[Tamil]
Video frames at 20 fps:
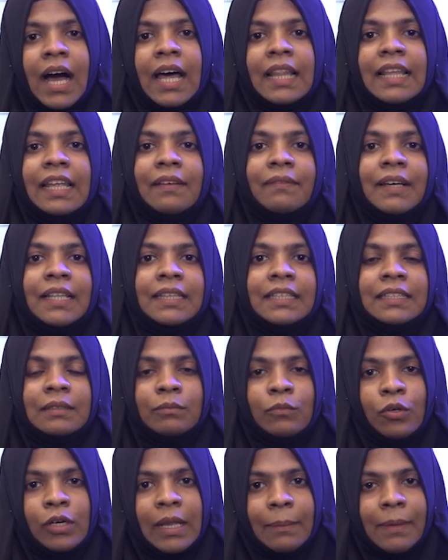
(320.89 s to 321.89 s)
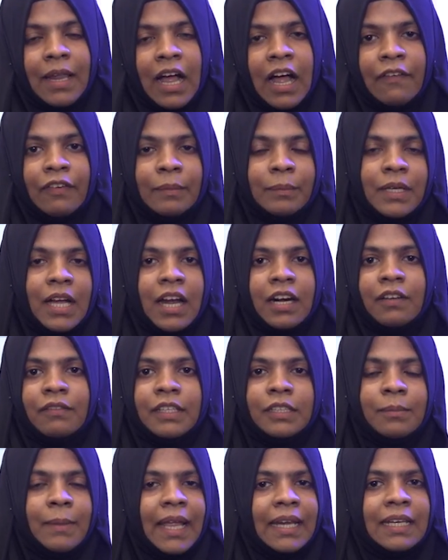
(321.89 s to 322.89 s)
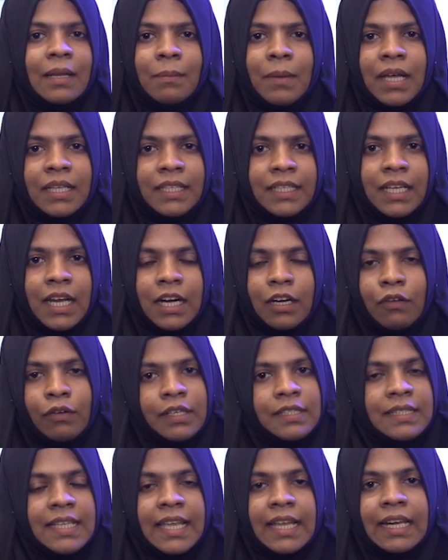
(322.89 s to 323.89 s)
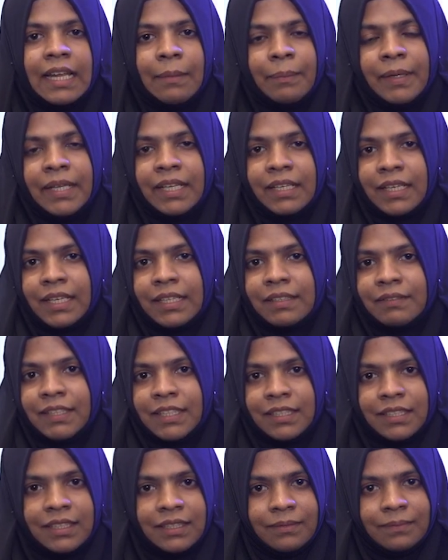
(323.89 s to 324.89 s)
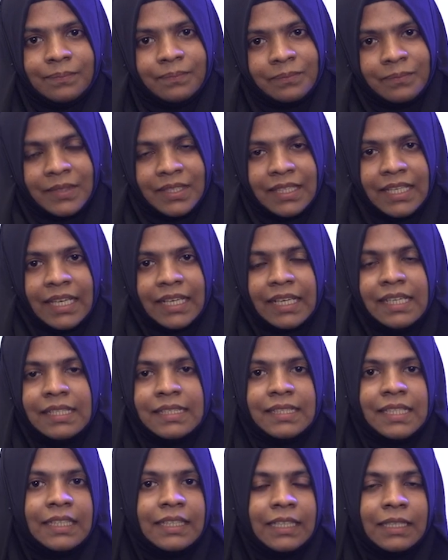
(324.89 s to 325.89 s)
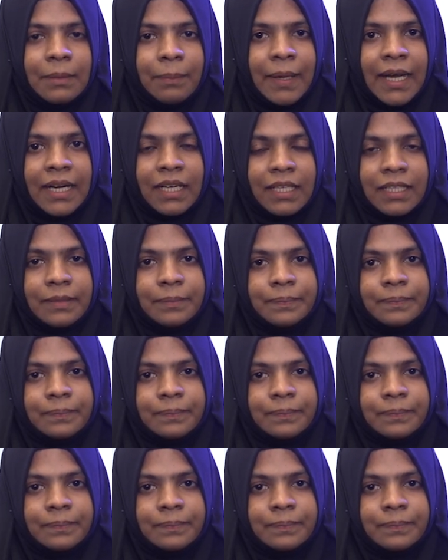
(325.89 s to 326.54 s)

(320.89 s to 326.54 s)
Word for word: அதை வந்து மூலம் லாபம் காணுவதும் என்ன மாதிரியான ஒரு செயல் அப்படிங்கிறது வந்து நீங்க சிந்தித்து பாருங்க